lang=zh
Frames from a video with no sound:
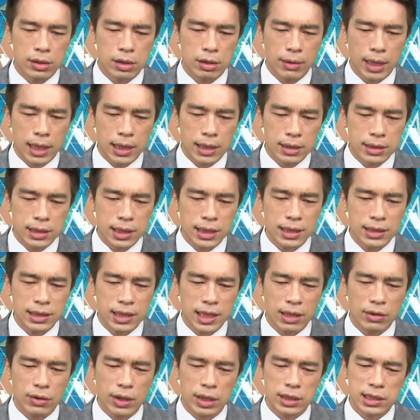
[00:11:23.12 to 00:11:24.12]
对不对？这个
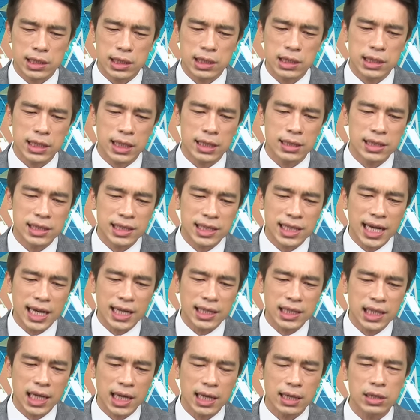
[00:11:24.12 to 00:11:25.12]
点位之前这
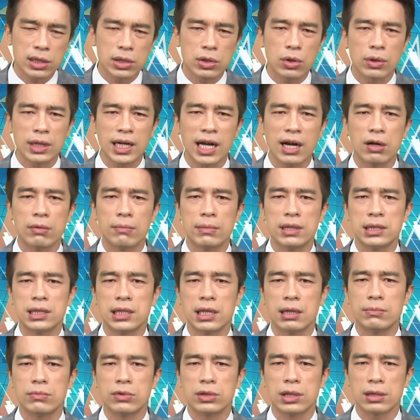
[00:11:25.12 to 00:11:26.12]
一天有看我们
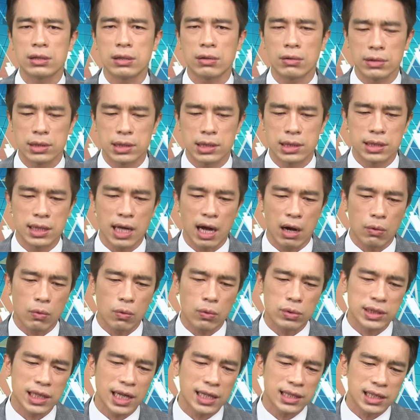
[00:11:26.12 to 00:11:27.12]
节目的都知道，
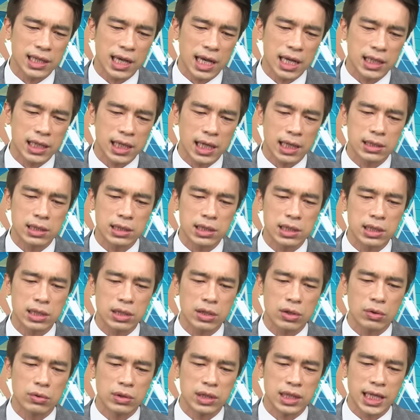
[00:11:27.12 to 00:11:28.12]
我在这一天
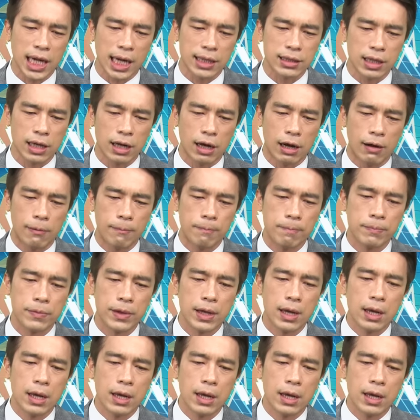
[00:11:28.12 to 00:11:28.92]
是有讲的哦。